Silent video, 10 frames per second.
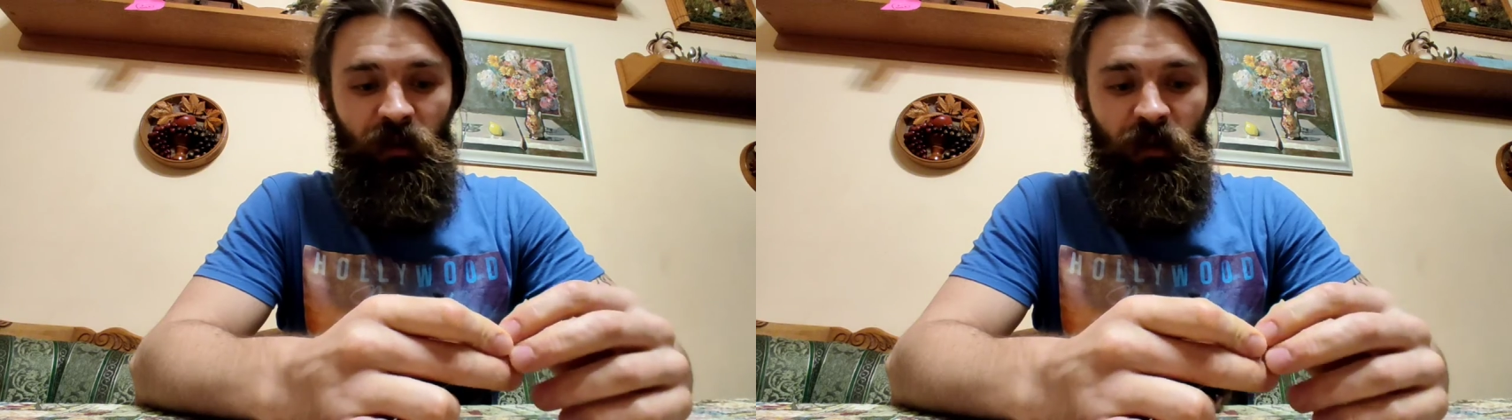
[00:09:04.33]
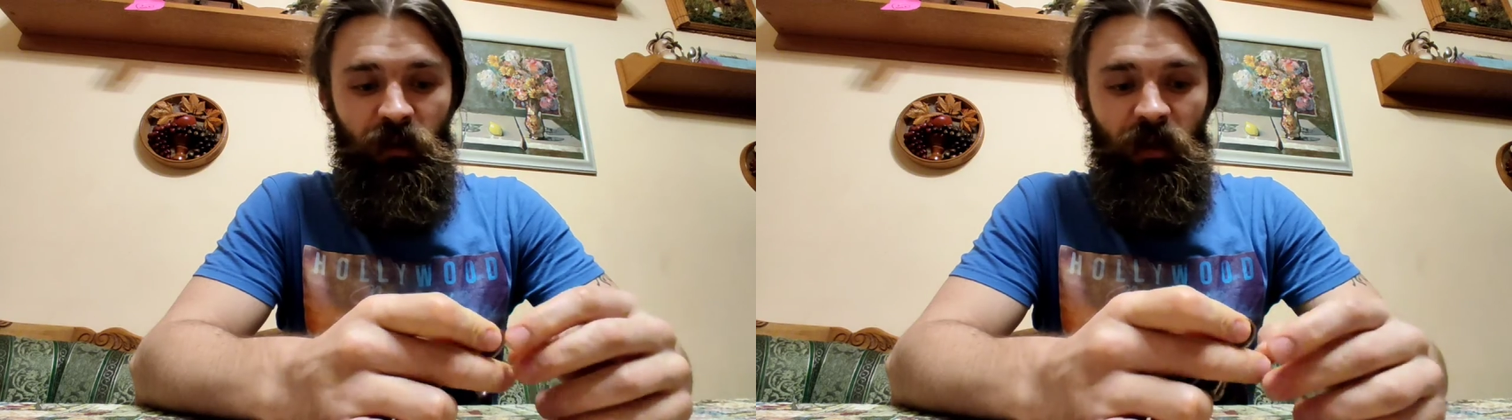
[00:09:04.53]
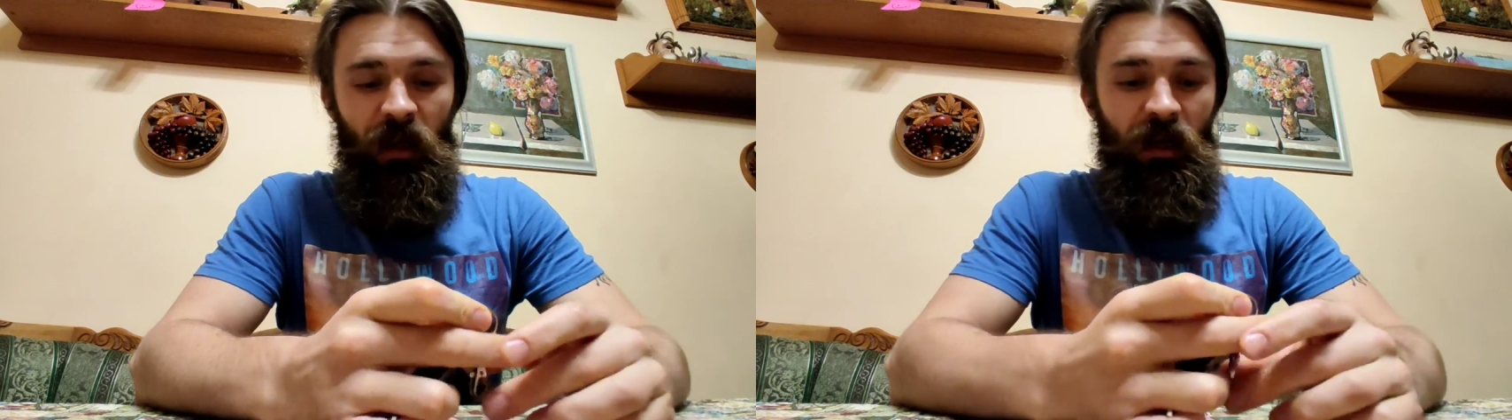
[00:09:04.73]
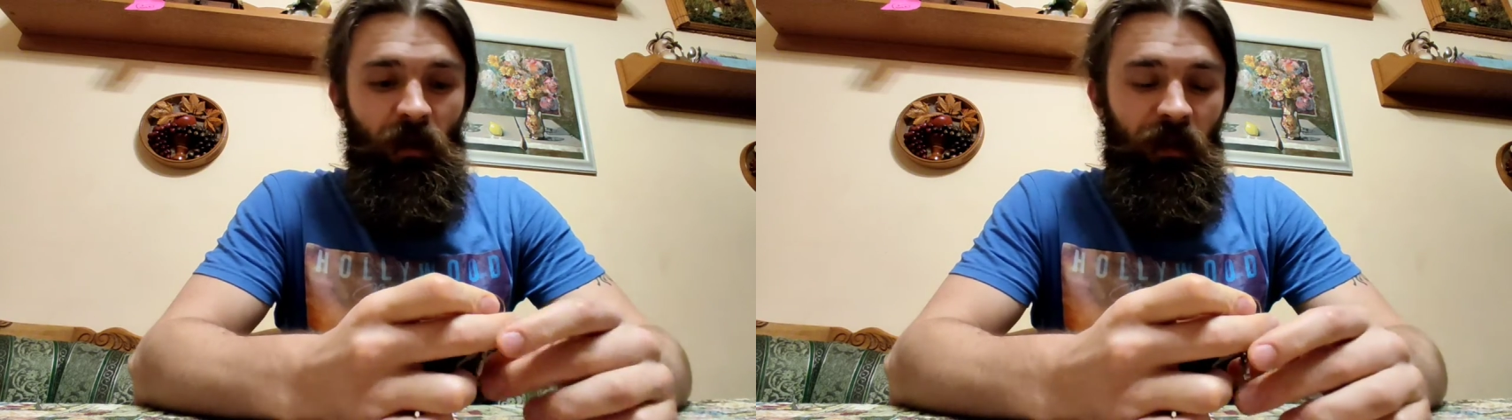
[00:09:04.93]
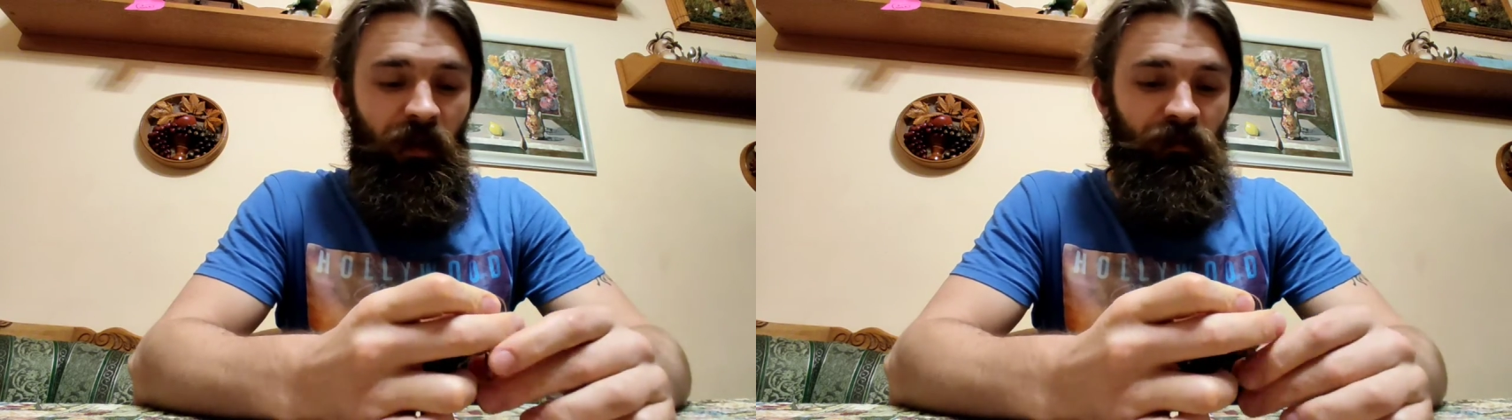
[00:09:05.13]
вещи, да.
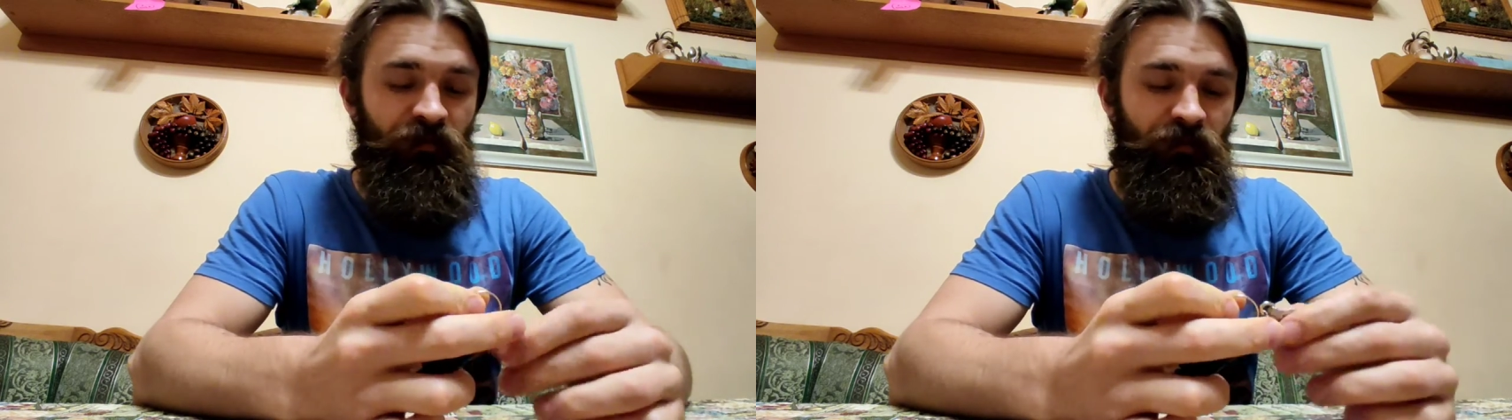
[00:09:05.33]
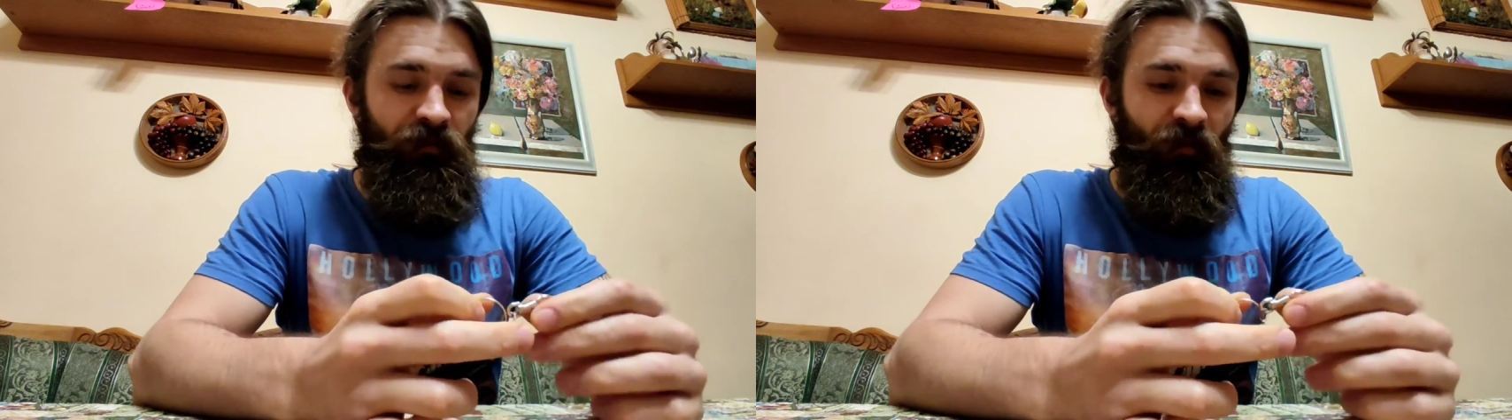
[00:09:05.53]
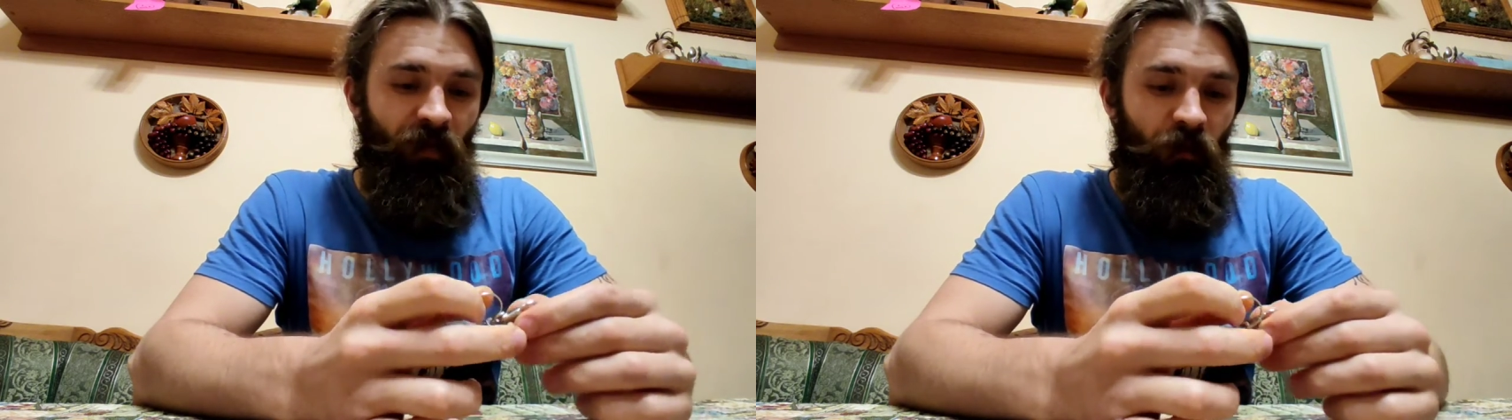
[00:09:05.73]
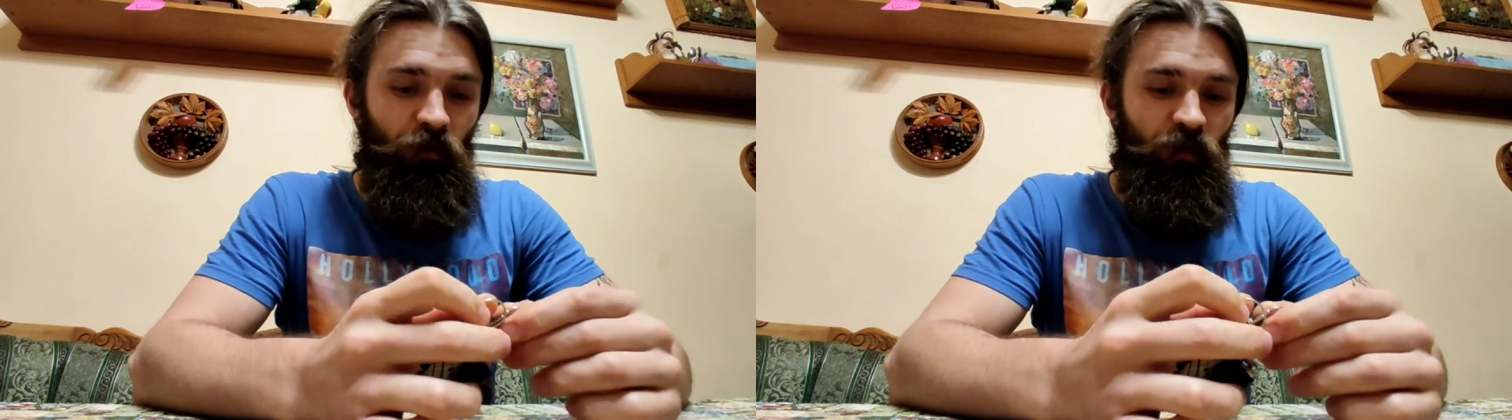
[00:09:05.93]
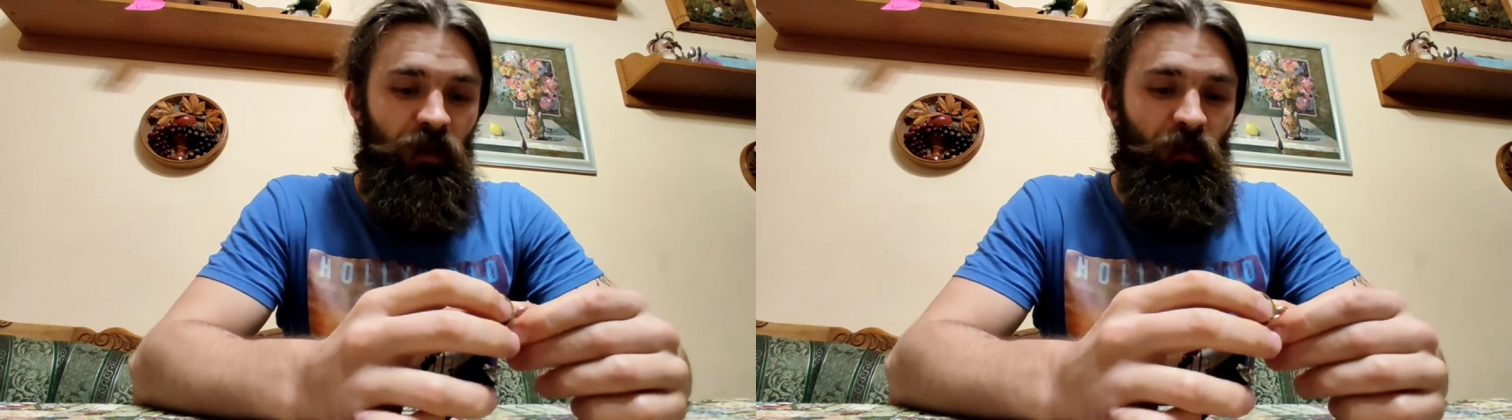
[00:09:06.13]
И
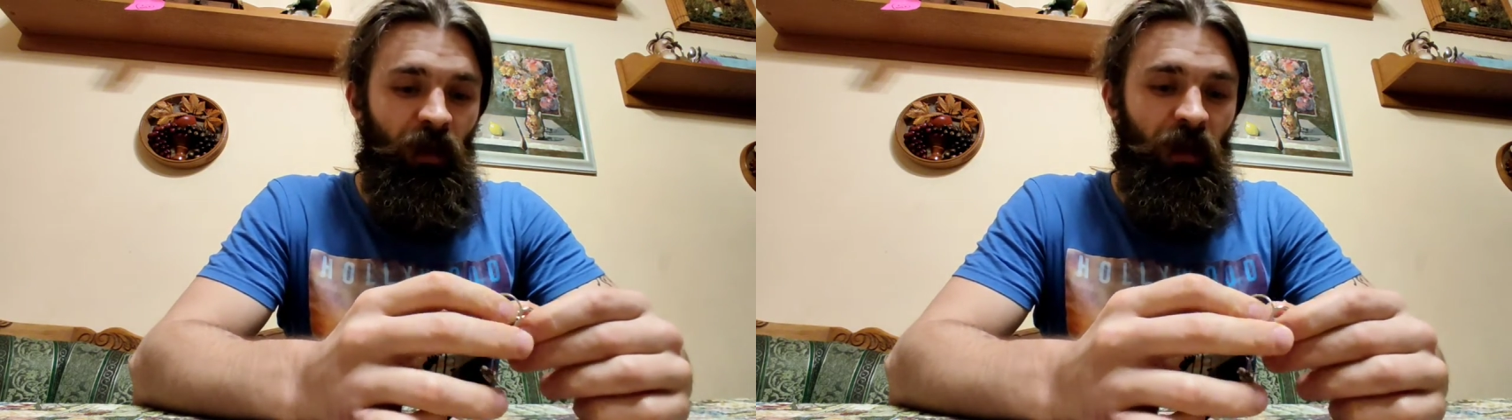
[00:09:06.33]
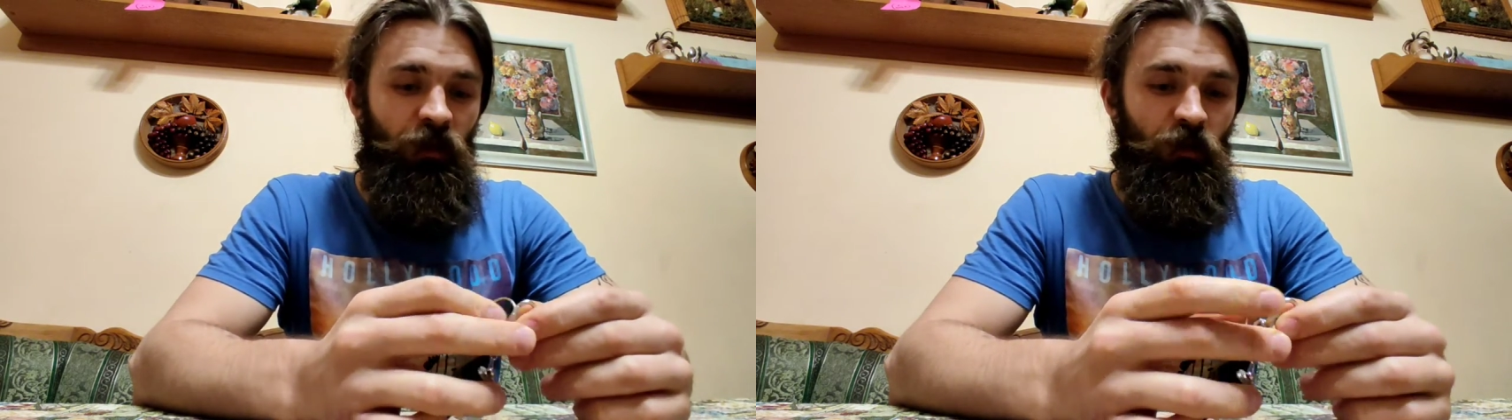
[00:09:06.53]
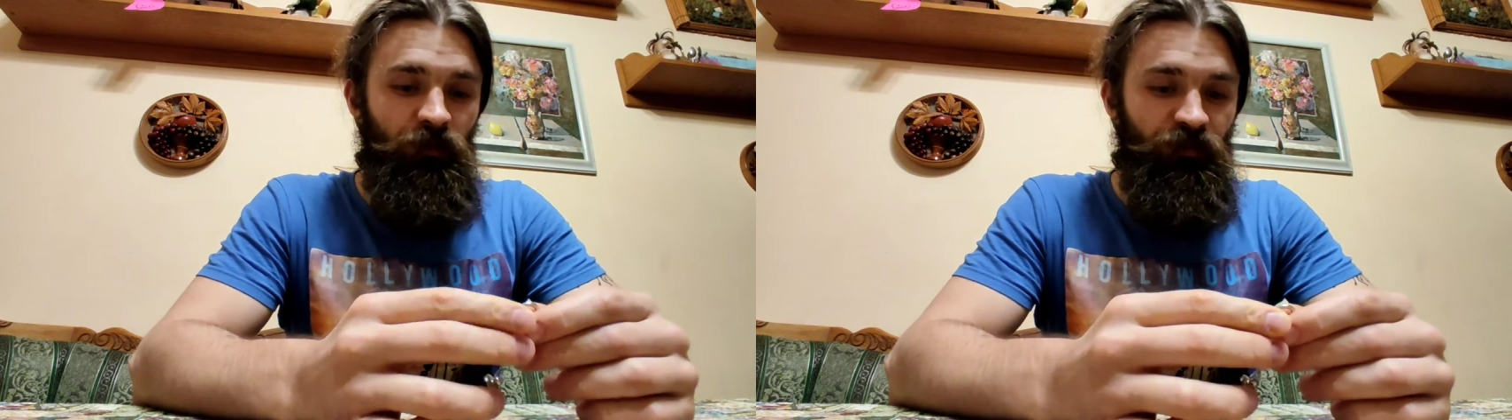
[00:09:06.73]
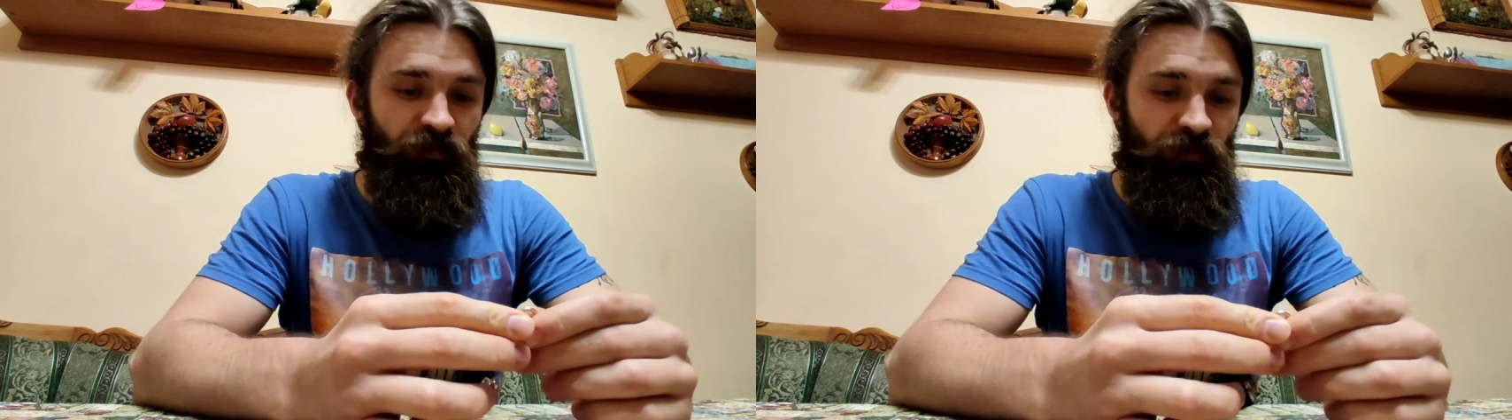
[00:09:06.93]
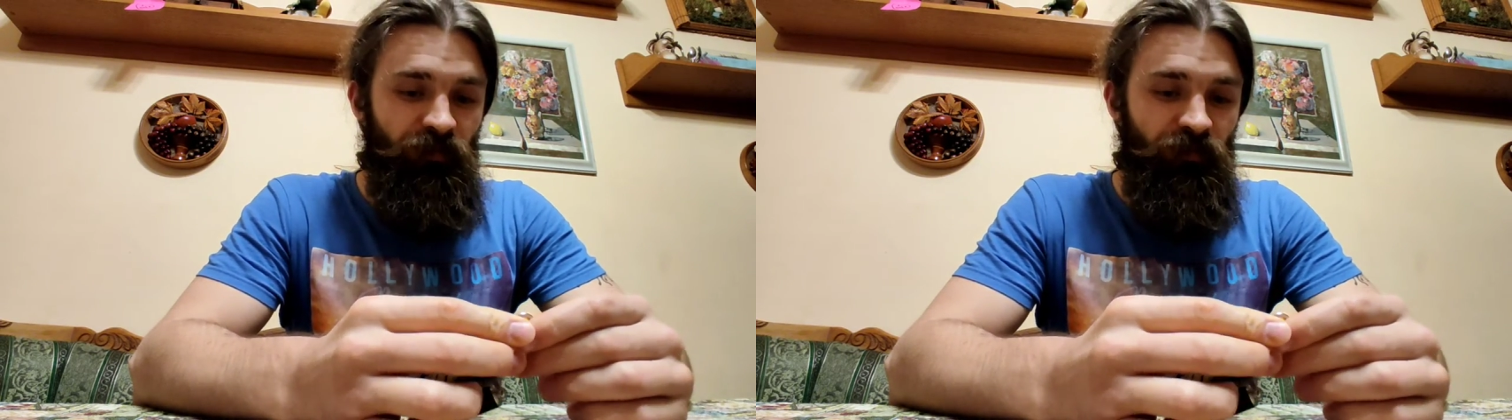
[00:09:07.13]
тут важно понять, что